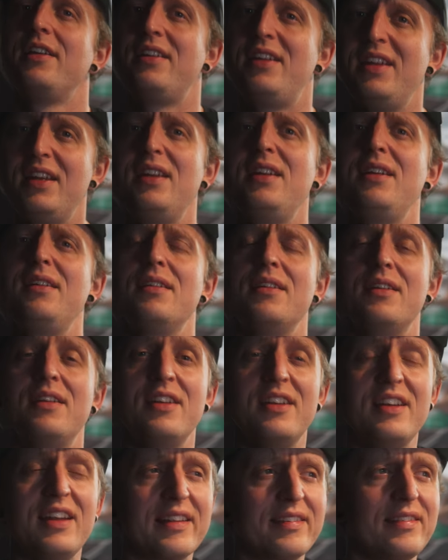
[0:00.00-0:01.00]
die
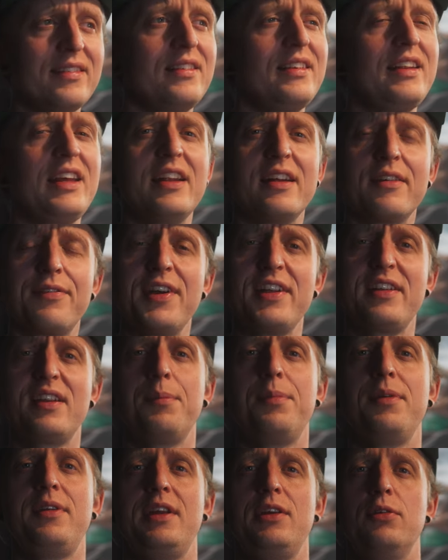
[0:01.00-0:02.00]
lassen je nach
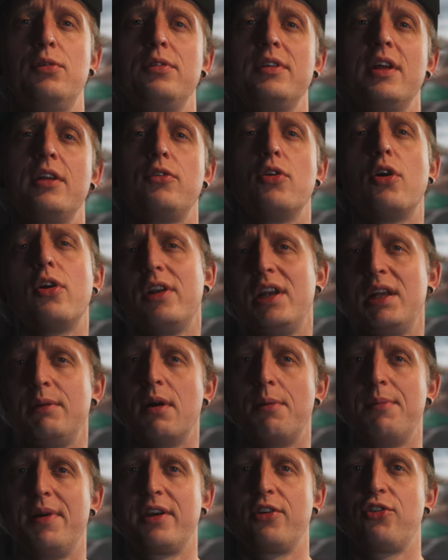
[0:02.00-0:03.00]
Wetterbedingungen dann doch
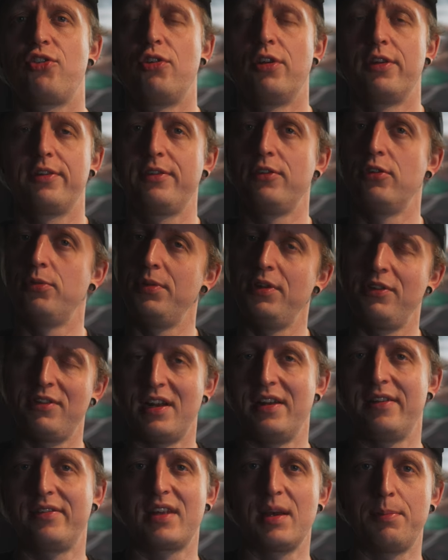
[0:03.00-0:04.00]
lieber mal geschlossen, um nicht
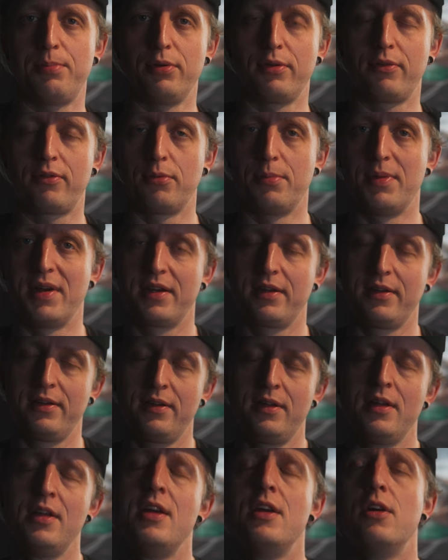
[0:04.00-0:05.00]
alles kaputt zu machen.